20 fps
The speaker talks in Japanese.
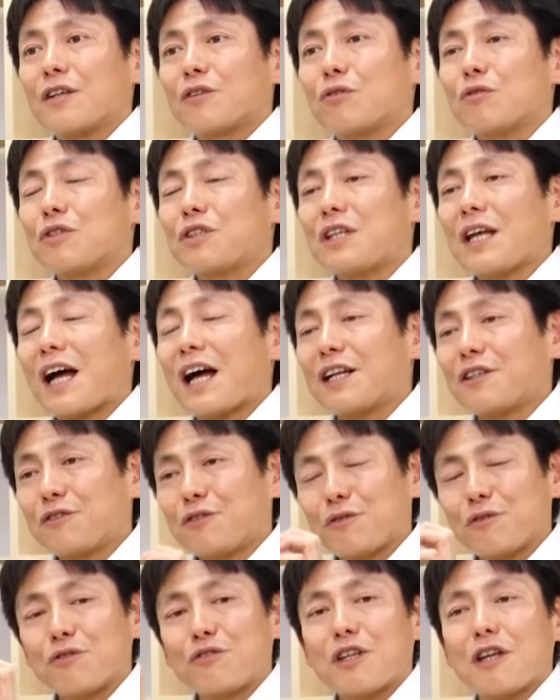そして
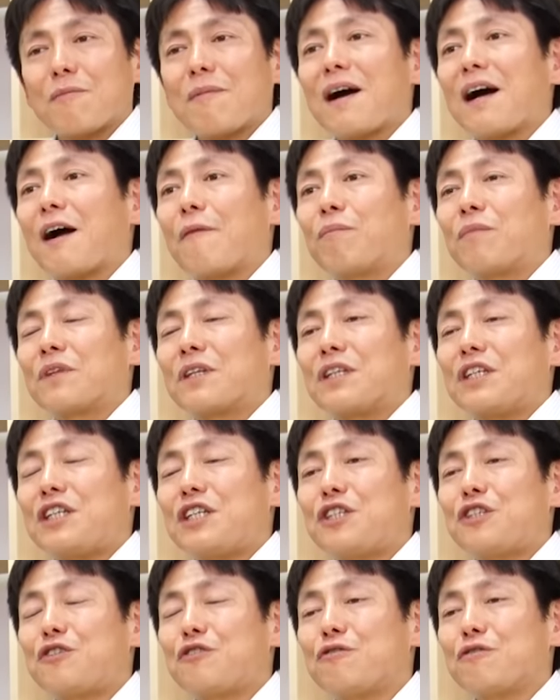発注すれば
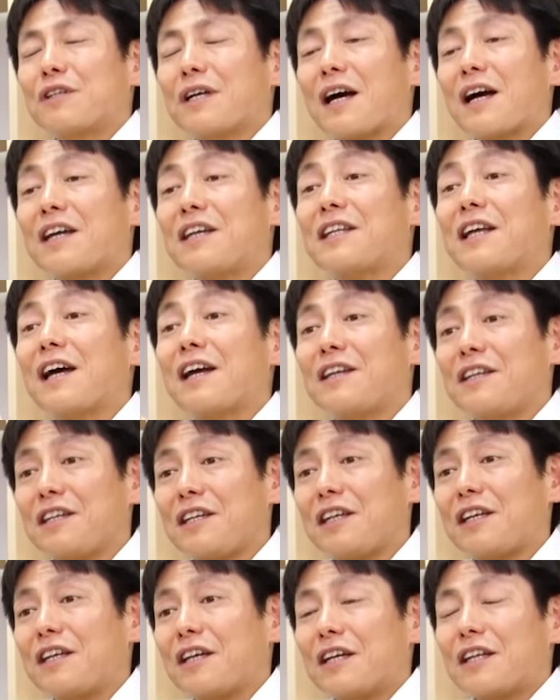いっしゅうかん以内
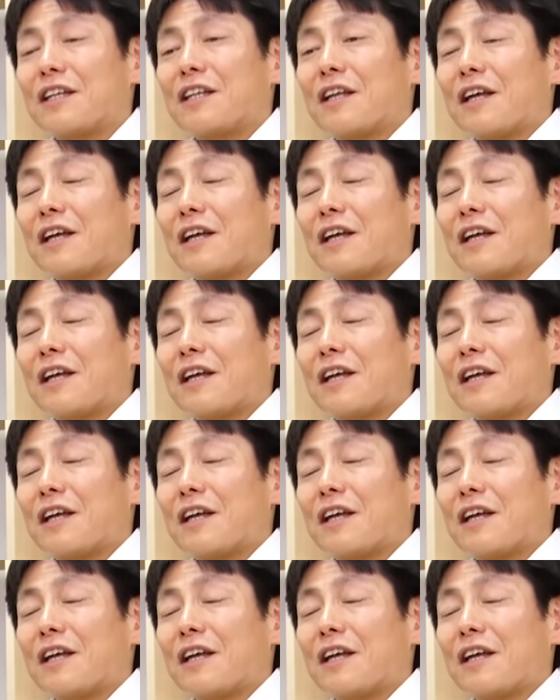に